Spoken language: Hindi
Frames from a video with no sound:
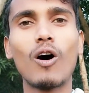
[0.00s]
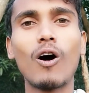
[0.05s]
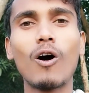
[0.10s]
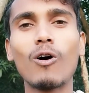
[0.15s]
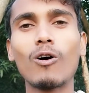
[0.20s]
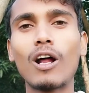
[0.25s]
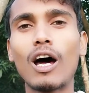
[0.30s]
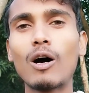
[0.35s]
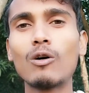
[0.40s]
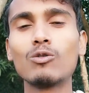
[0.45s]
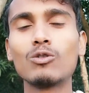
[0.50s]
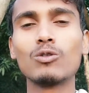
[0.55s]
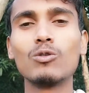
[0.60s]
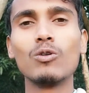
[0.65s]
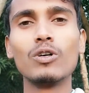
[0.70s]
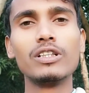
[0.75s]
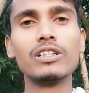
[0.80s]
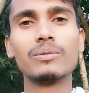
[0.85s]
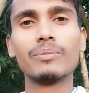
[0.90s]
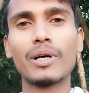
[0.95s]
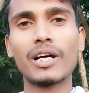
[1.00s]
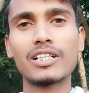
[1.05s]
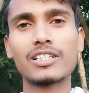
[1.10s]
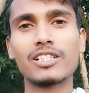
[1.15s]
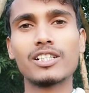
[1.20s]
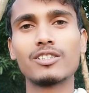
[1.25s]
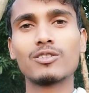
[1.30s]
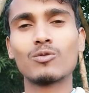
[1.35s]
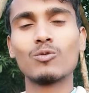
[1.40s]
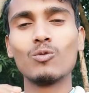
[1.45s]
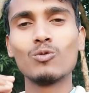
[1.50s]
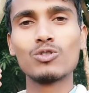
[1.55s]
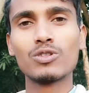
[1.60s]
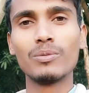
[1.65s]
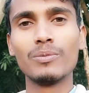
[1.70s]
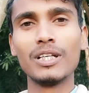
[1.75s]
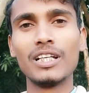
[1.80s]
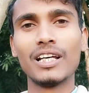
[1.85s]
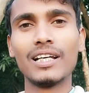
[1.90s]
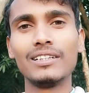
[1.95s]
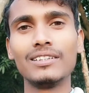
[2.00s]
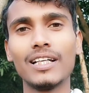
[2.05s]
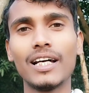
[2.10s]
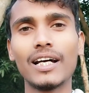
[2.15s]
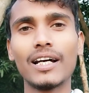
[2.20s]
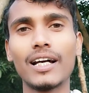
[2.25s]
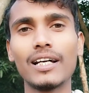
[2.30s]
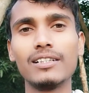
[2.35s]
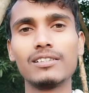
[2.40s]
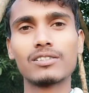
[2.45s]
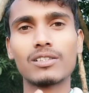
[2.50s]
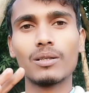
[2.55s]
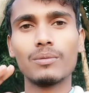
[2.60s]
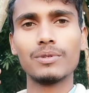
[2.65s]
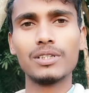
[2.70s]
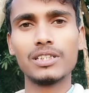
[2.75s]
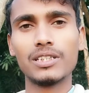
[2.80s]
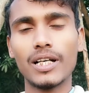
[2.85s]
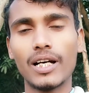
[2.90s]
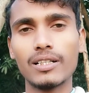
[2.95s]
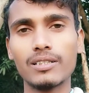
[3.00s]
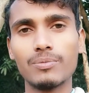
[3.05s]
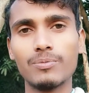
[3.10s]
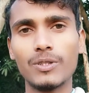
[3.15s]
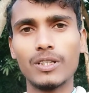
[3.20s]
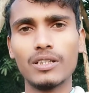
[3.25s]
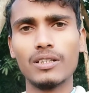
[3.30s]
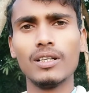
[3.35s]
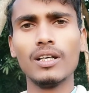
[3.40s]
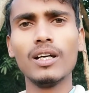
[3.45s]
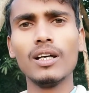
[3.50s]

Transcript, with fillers: और आउट गोइंग मैसेज मैसेज कुछ भी नहीं जाएगा इन सब रिचार्ज पे